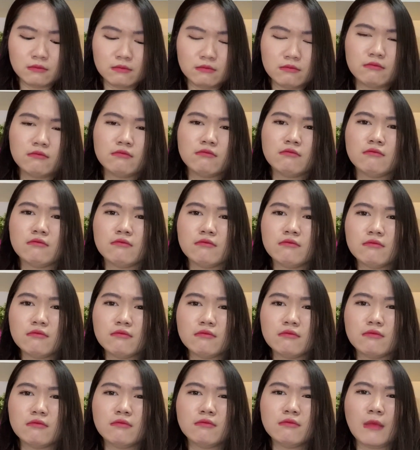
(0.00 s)

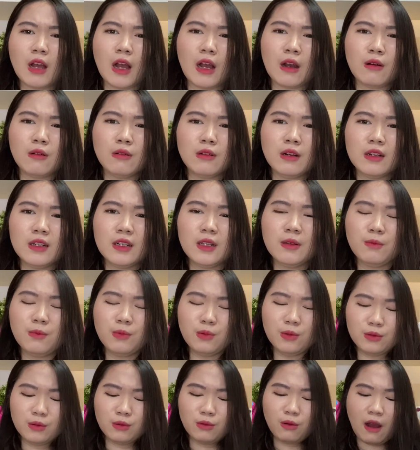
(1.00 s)
Hmm, aku udah
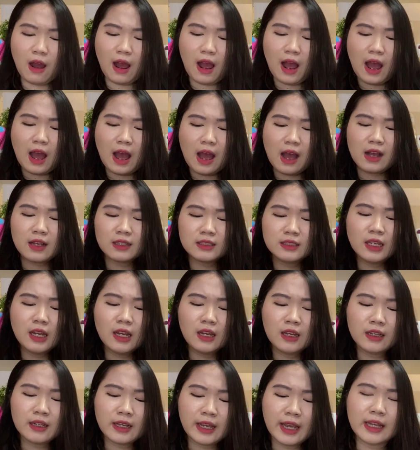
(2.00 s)
dibunuh
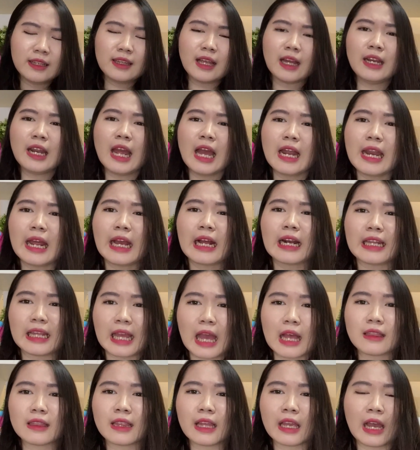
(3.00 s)
aja. Kayak tadi ada yang
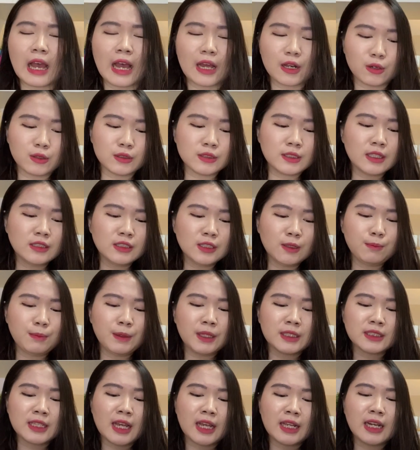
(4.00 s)
lihat deh, harusnya
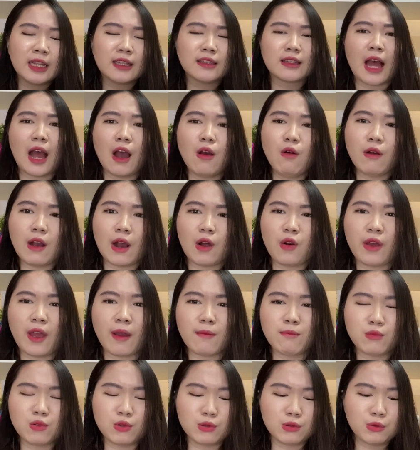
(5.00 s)
si pizza ini tahu kalau
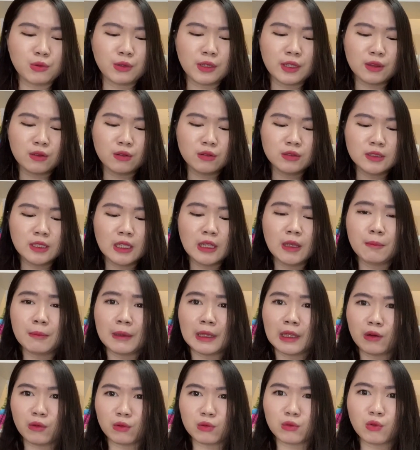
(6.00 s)
yang bunuh itu si
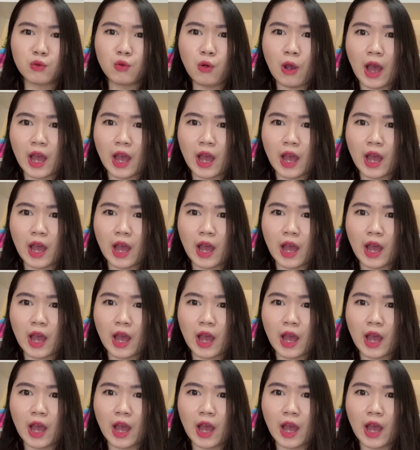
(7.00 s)
biru tua